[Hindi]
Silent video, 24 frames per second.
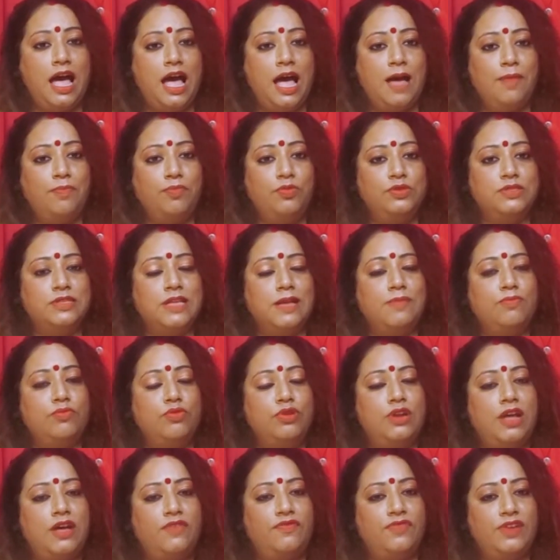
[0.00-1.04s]
आप उसका
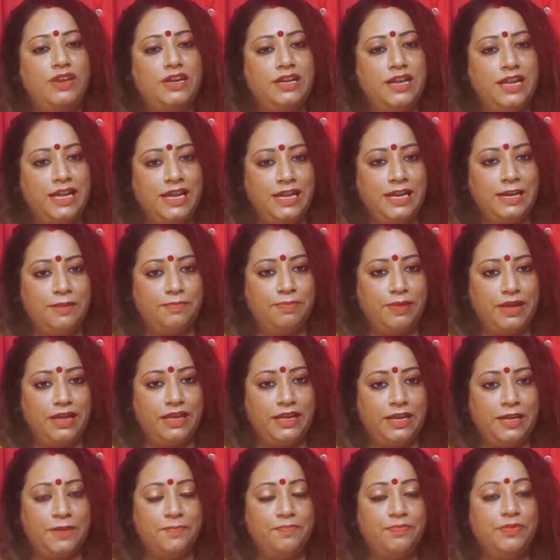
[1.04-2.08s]
मुनाफा नहीं ले
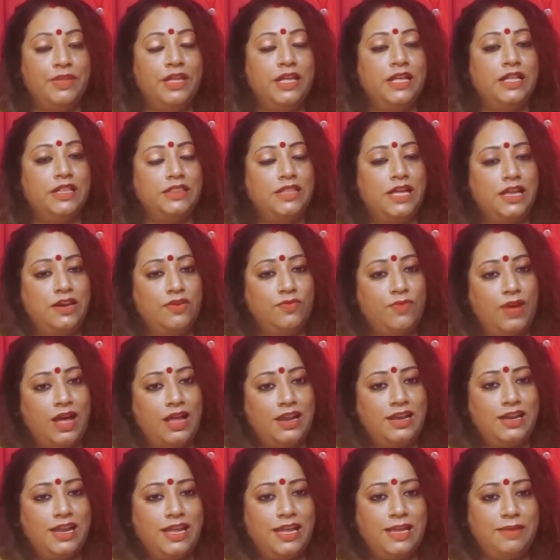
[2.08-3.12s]
पाएंगे
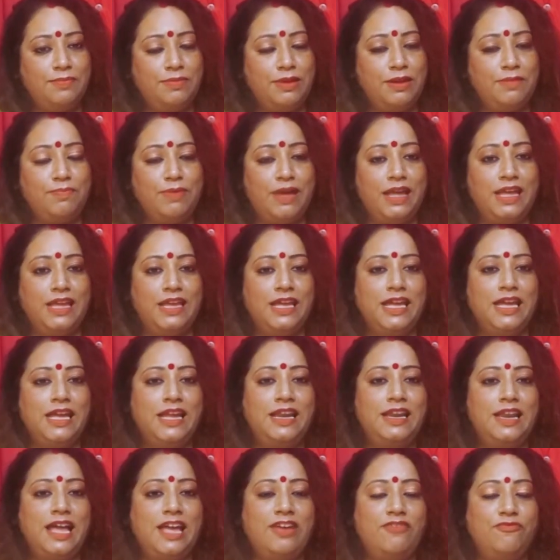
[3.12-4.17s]
धनवान नहीं बन
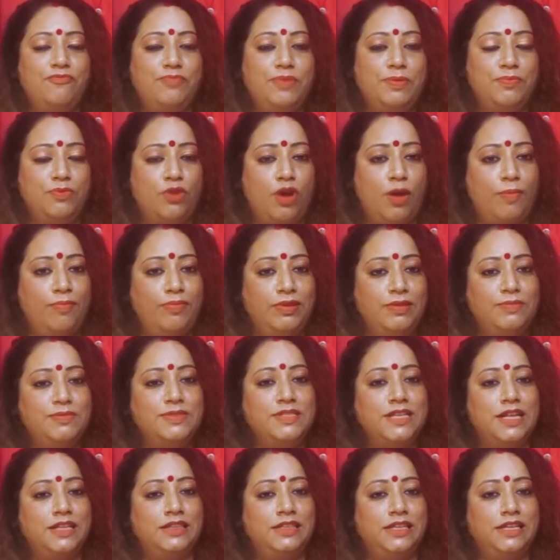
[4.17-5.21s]
पाएंगे लाइफ में
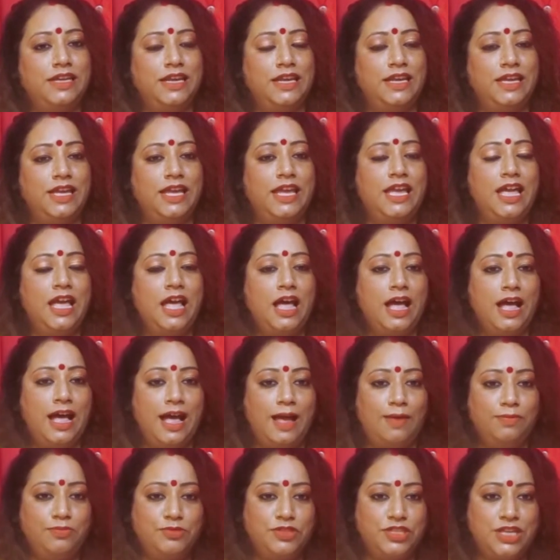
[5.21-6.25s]
प्रॉब्लम्स आती रहेंगी
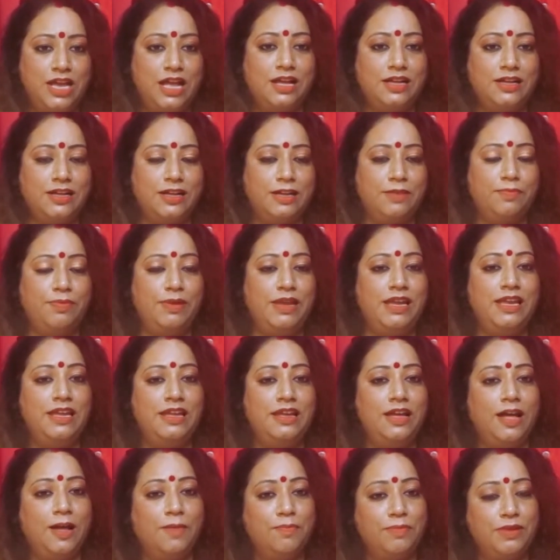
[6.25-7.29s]
आप चाह कर भी
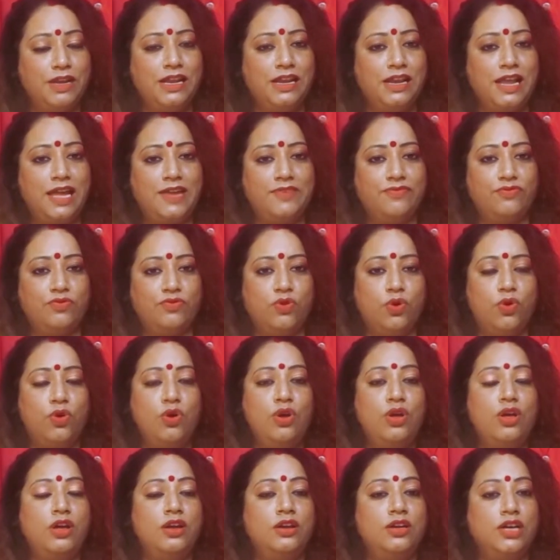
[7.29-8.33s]
अपने लाइफ को
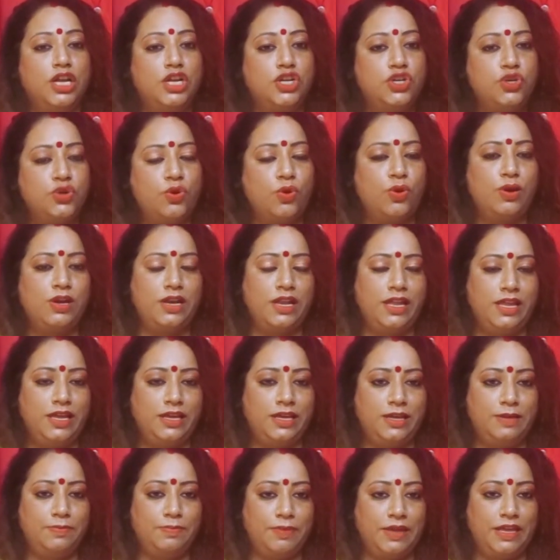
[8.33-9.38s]
कंट्रोल नहीं
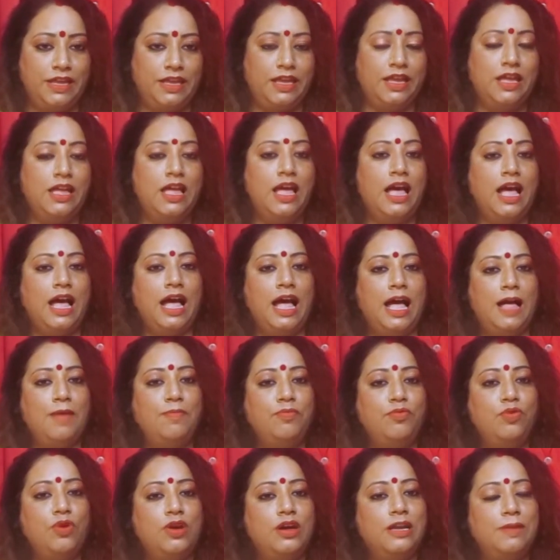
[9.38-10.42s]
कर पाएंगे
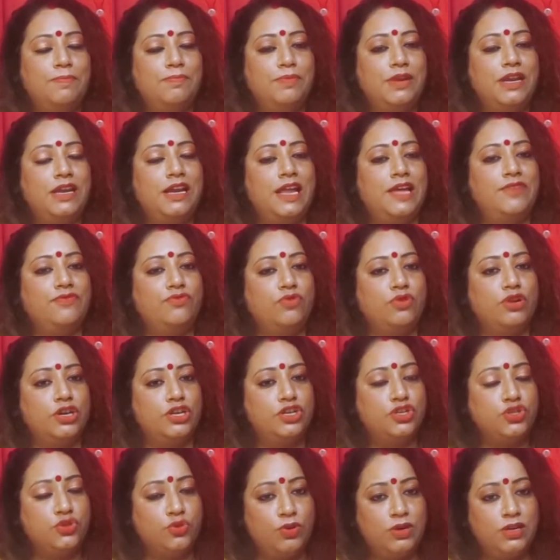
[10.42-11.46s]
आपको अगर अपने लाइफ को
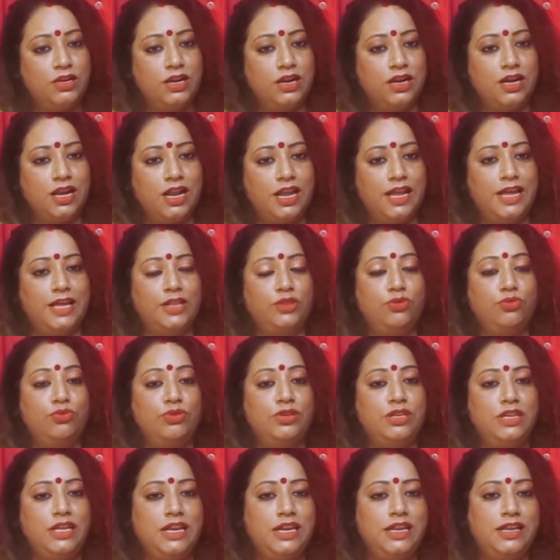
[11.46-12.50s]
कंट्रोल करना है तो
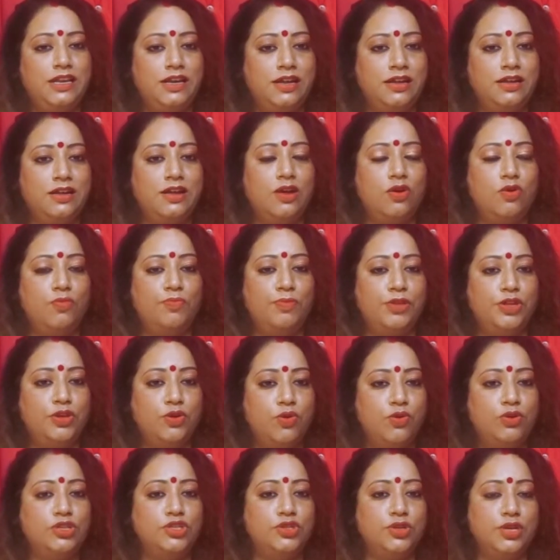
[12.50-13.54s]
नीले रंग का
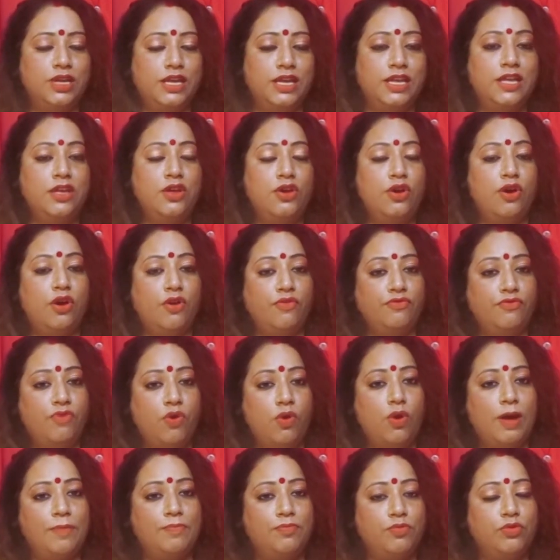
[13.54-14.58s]
उपयोग जो है
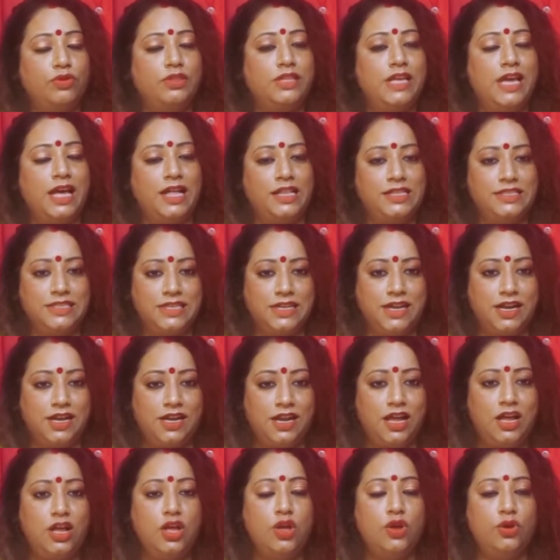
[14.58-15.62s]
वो आपको ध्यान से
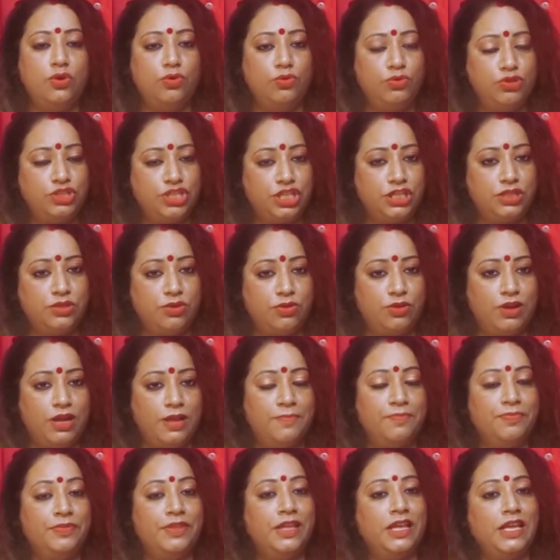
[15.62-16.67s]
करना उचित होगा
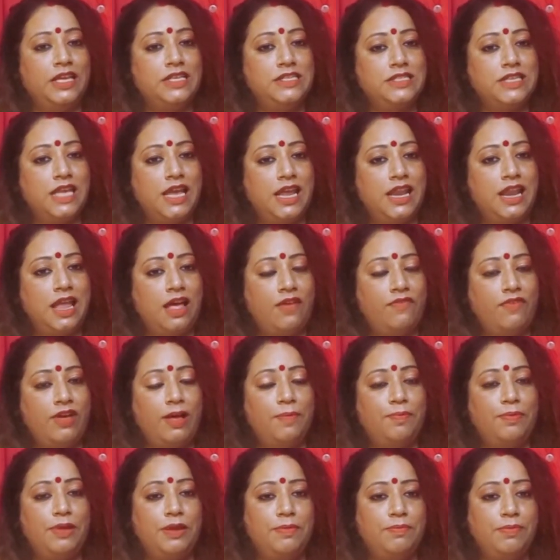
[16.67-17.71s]
इसके अलावा
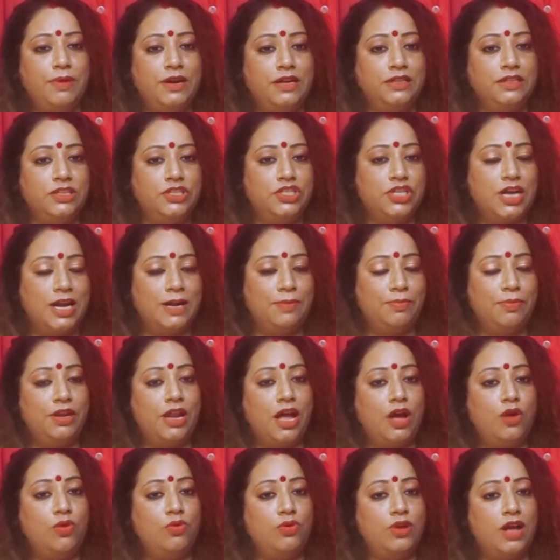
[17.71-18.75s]
अपने बर्थ चार्ट में
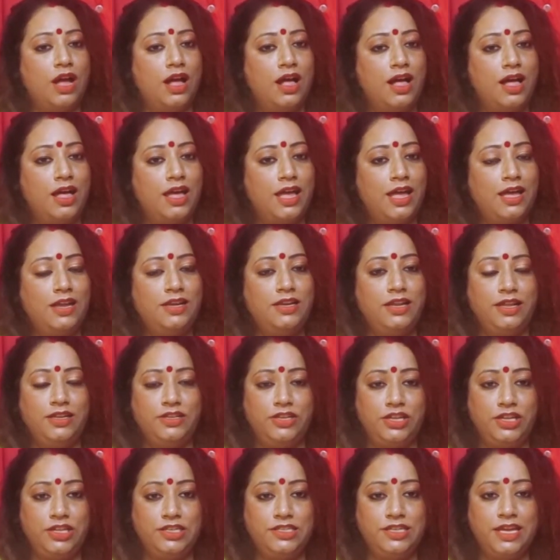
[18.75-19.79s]
राहु कहाँ है नी
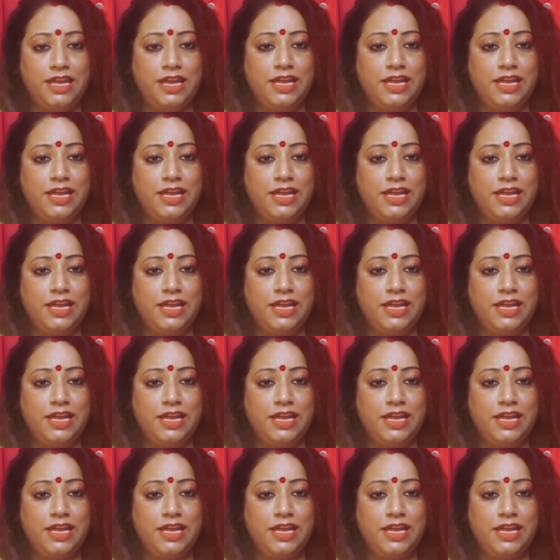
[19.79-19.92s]
नीच